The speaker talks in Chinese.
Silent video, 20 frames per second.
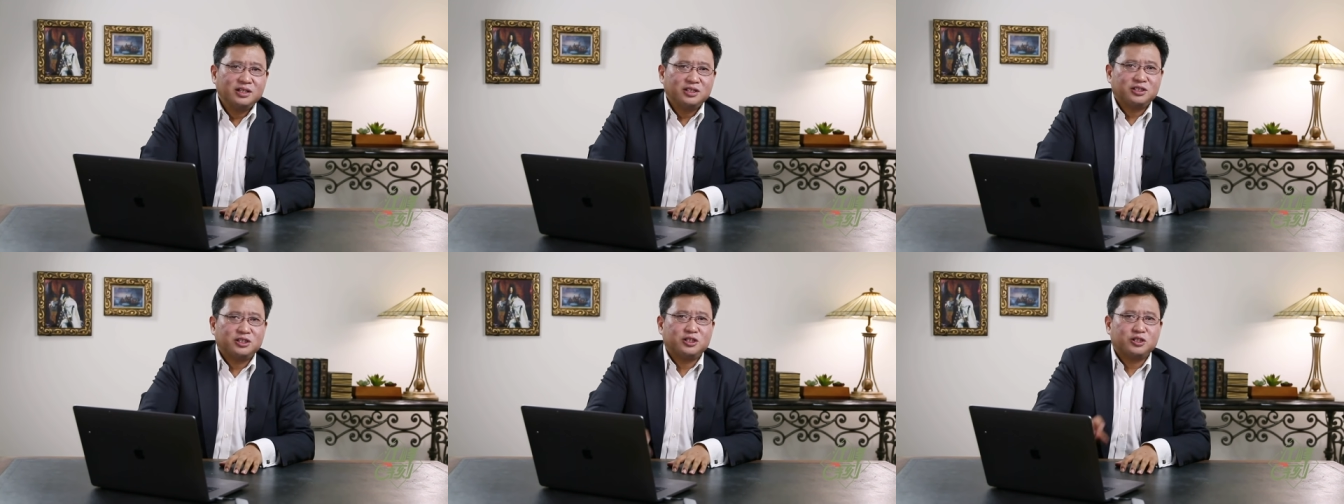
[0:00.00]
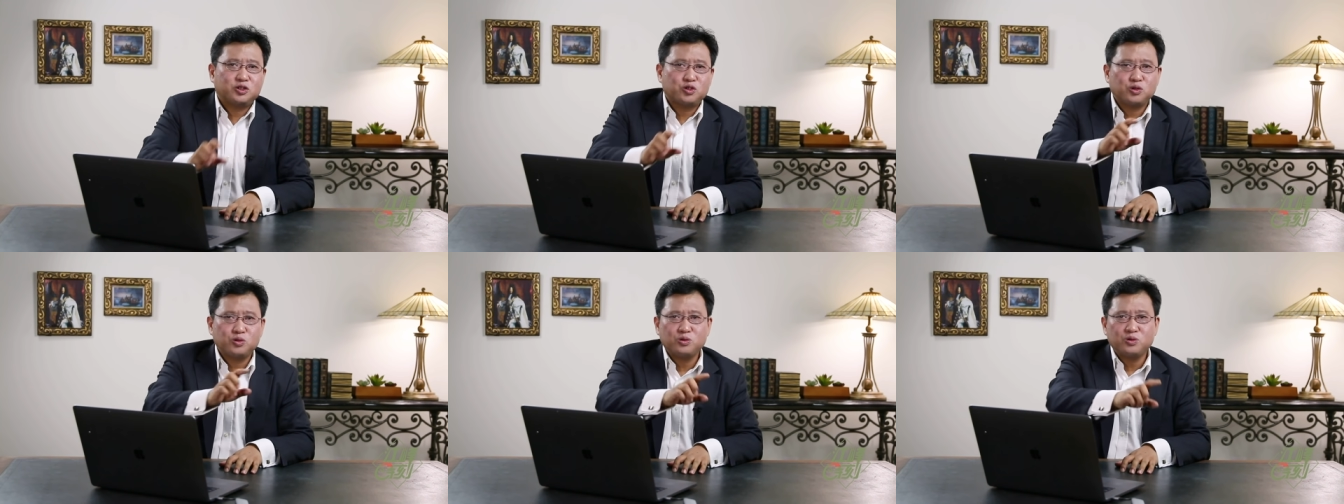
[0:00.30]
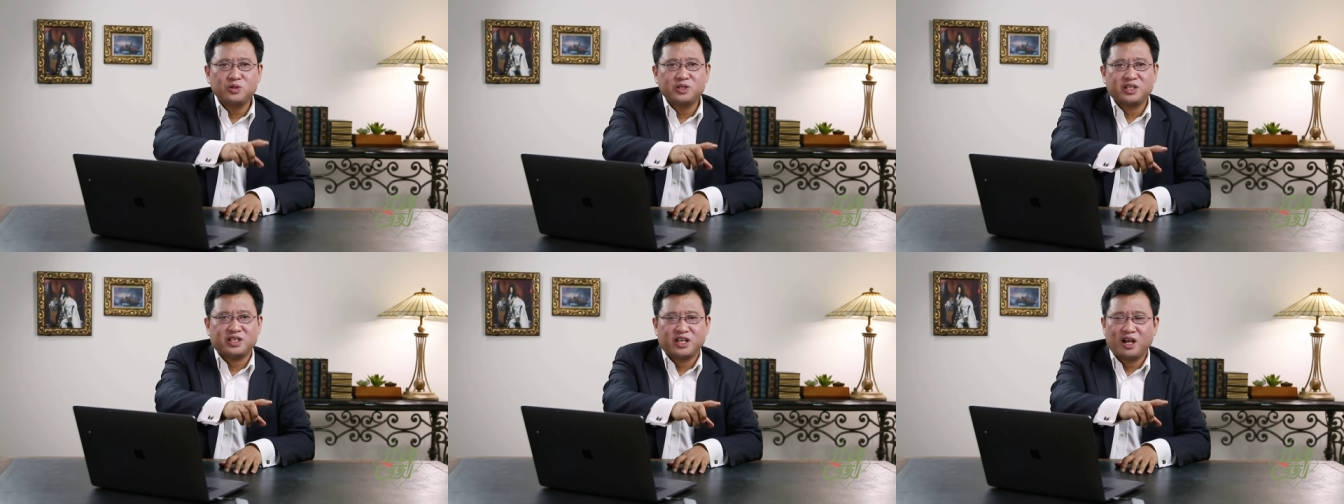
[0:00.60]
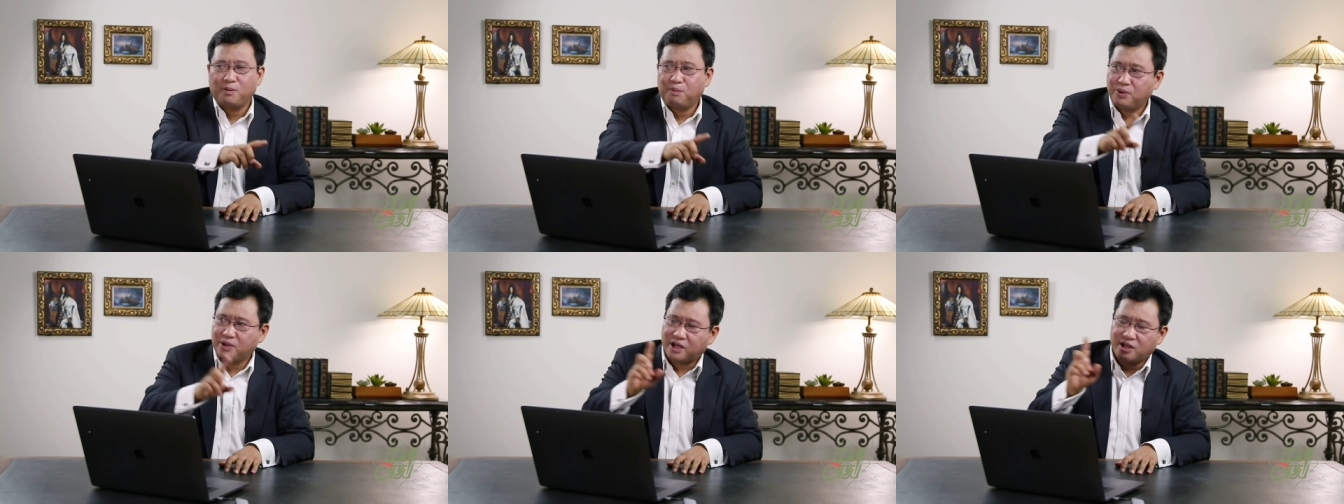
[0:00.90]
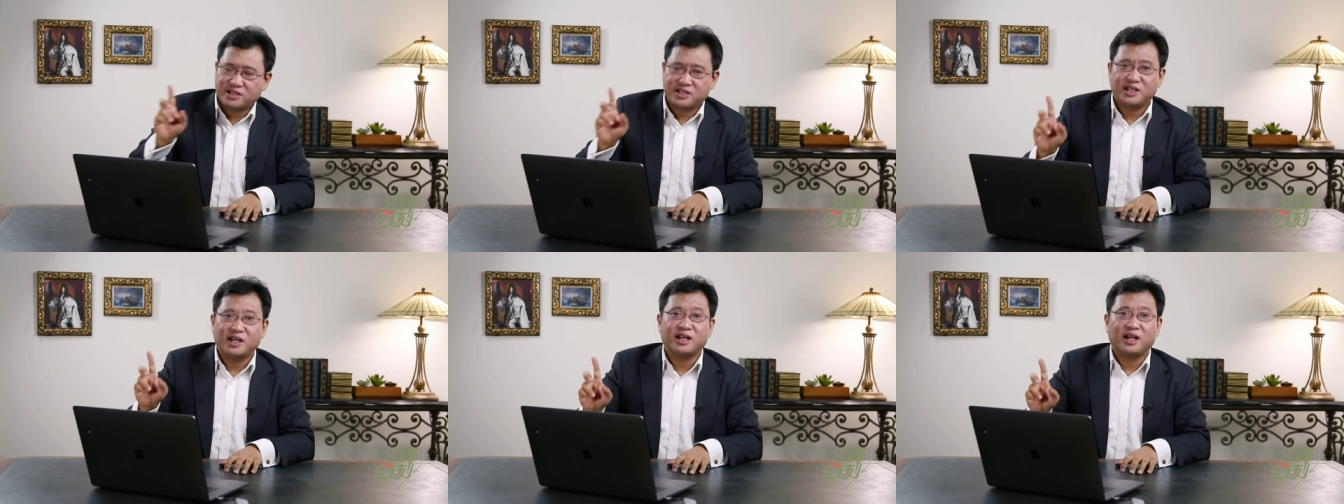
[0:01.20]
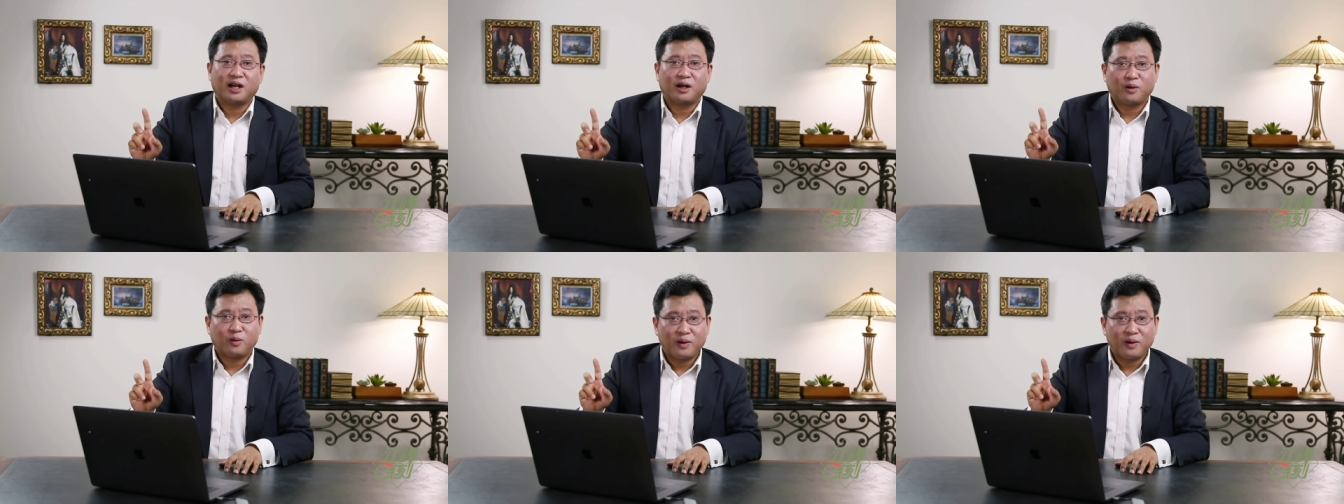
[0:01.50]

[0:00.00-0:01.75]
你中共你要不搞香港